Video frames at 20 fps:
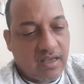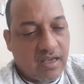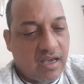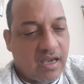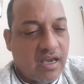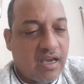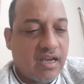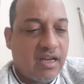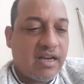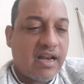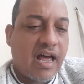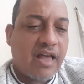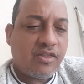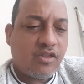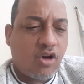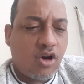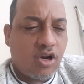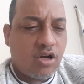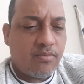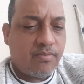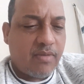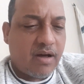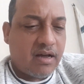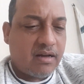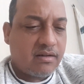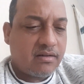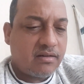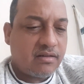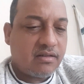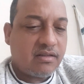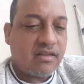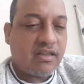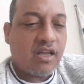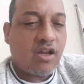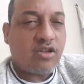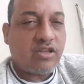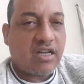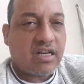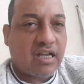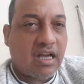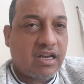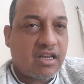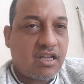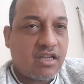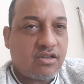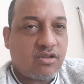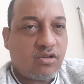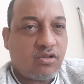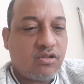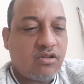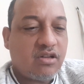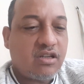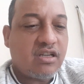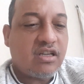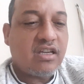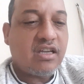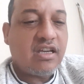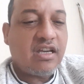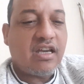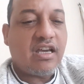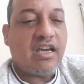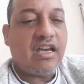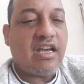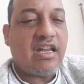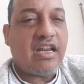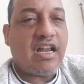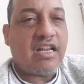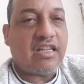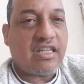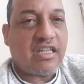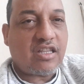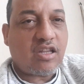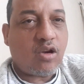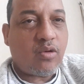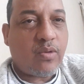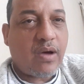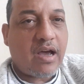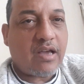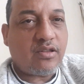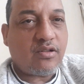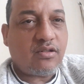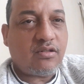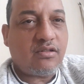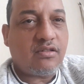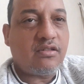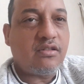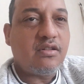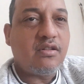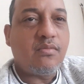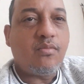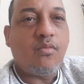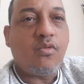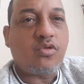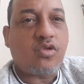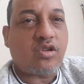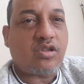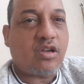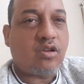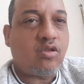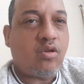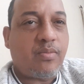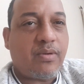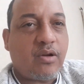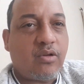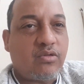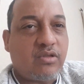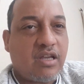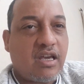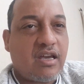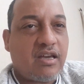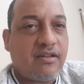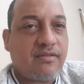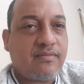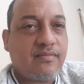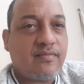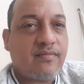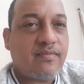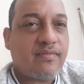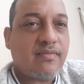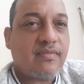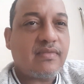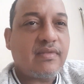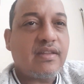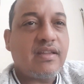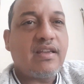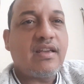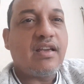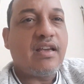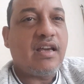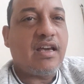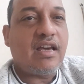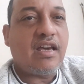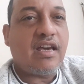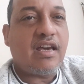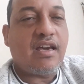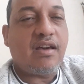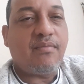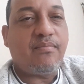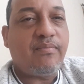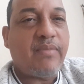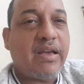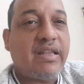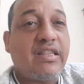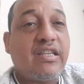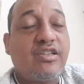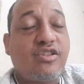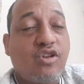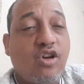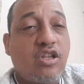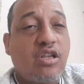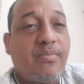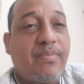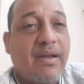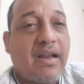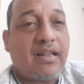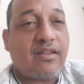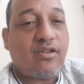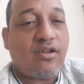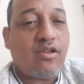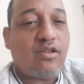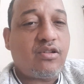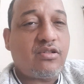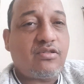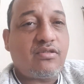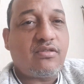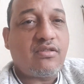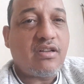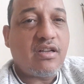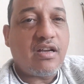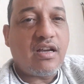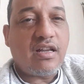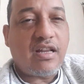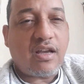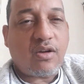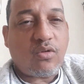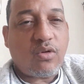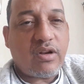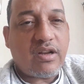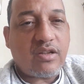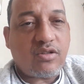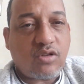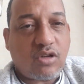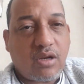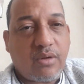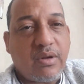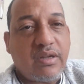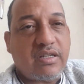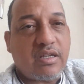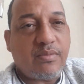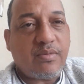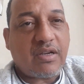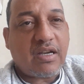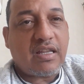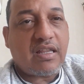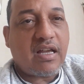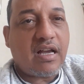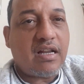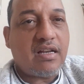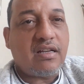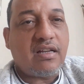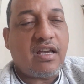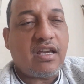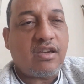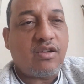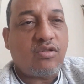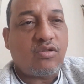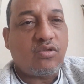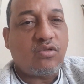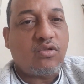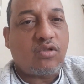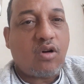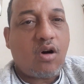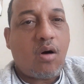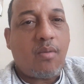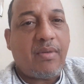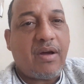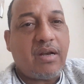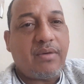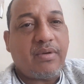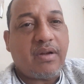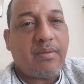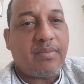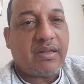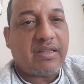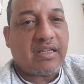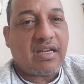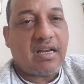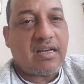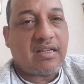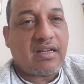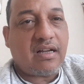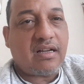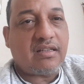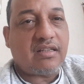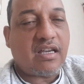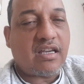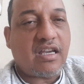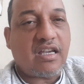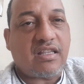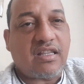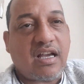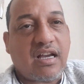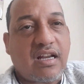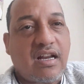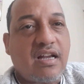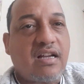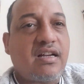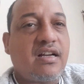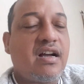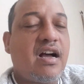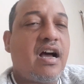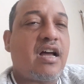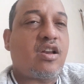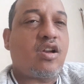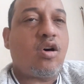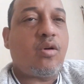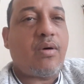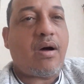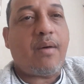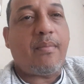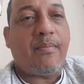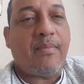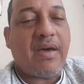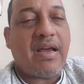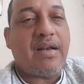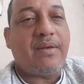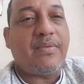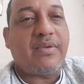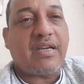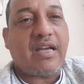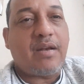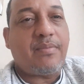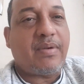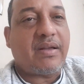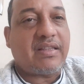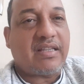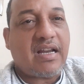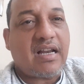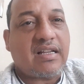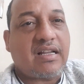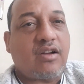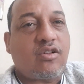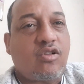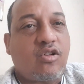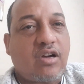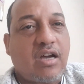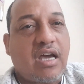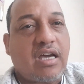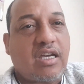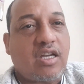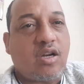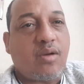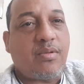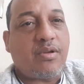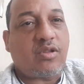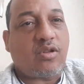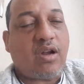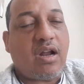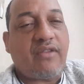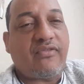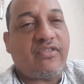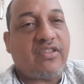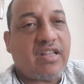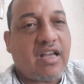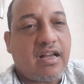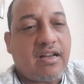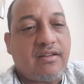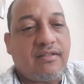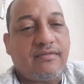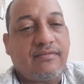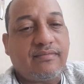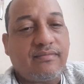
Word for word: Eh, la norma de los Alcarrizos, el Altito Albano, Muchos saludos para usted. Eh, bendiciones para todos. Recuerden suscribirse a mi canal en YouTube como Melvin el Patriarca. Y en Instagram, arroba Melvin el Patriarca con cada kilómetro al final.